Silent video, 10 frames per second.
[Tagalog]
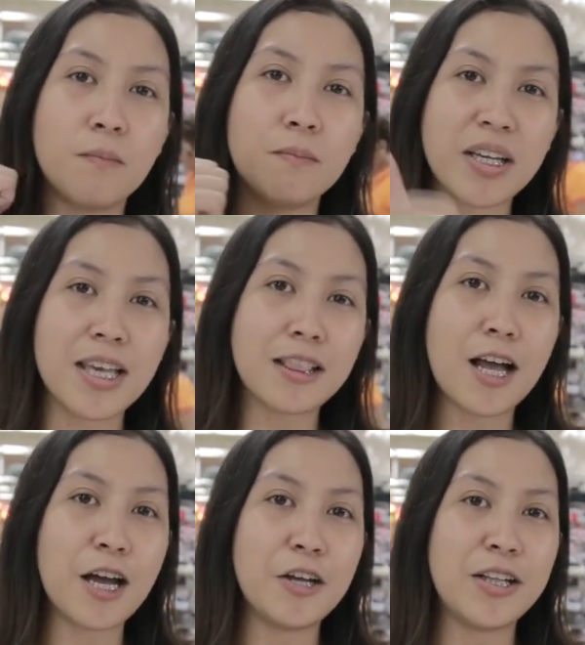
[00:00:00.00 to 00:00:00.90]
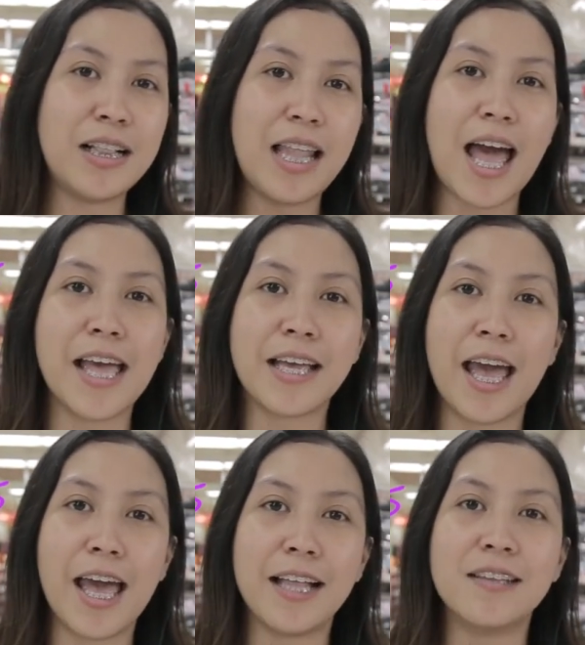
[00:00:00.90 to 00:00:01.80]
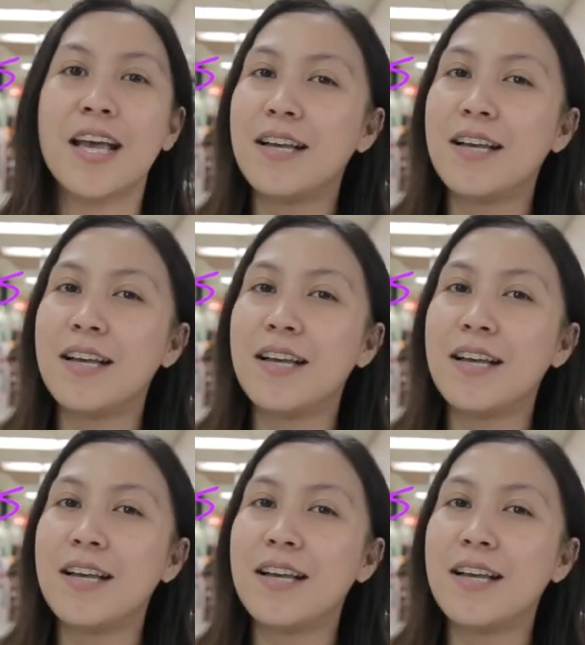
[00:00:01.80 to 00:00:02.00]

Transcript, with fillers: Mag-hit lang kayo ng like and